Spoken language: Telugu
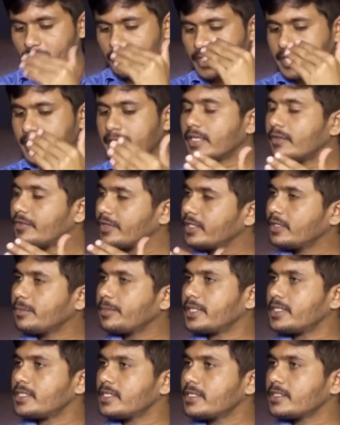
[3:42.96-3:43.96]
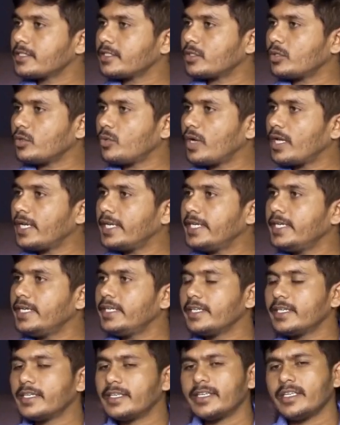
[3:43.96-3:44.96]
వాళ్ళ దగ్గర ఎవరైతే పనిచేస్తారో వాళ్ళు
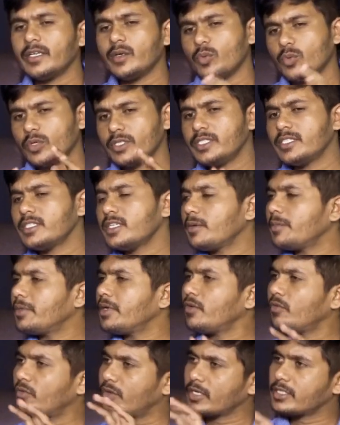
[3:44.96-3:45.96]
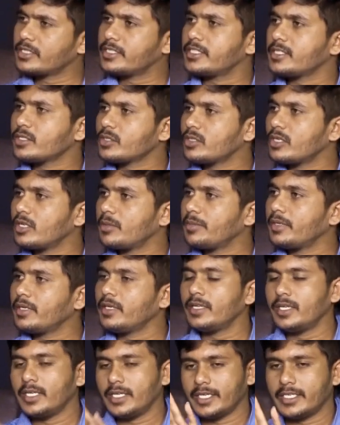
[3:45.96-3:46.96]
ఏంటి అంటే వచ్చామా వర్క్ చేసుకున్నామా
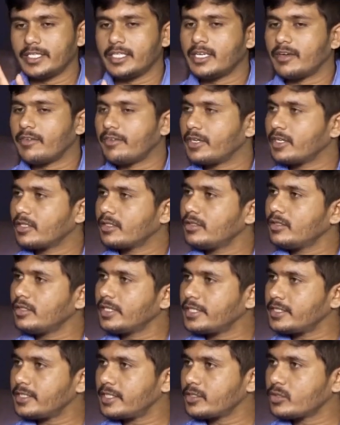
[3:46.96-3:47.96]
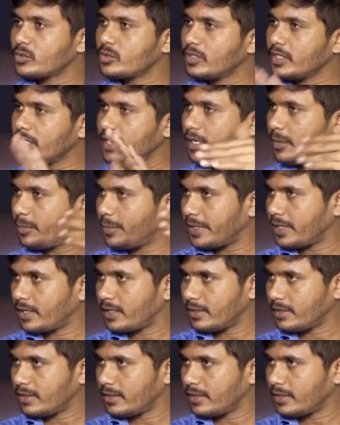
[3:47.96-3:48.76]
ఇది నా వర్క్ నేను చేసుకున్నా వెళ్ళిపోయా